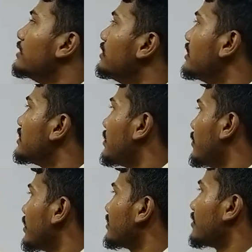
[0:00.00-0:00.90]
जी
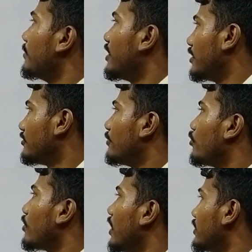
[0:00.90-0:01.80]
सेवन के सम्मेलन जब हो
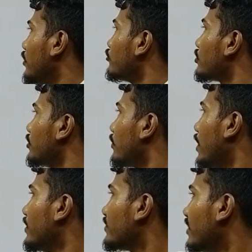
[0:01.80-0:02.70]
रहा था उसके
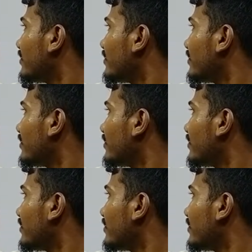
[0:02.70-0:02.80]
दौरान इसकी